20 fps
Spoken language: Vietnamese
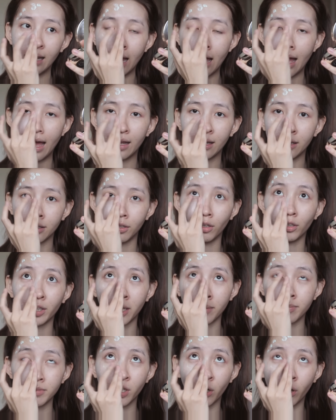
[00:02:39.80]
là nó
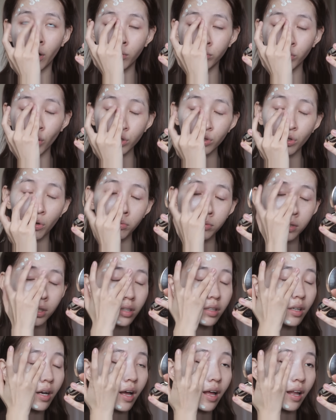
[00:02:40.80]
kiềm dầu không tốt cũng
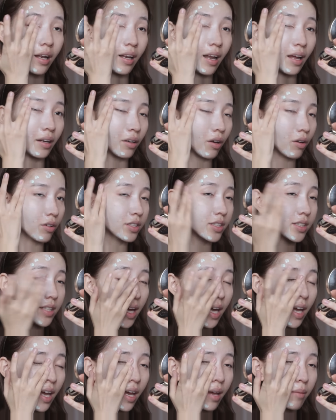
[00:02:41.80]
như là nó
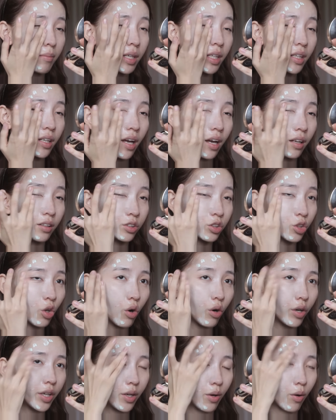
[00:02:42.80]
sẽ bị ờ,
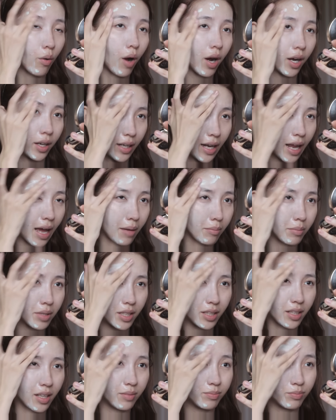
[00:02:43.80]
trôi hoặc là
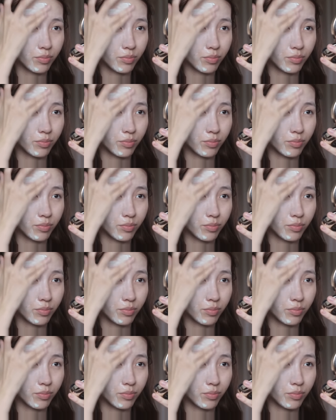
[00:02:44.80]
bị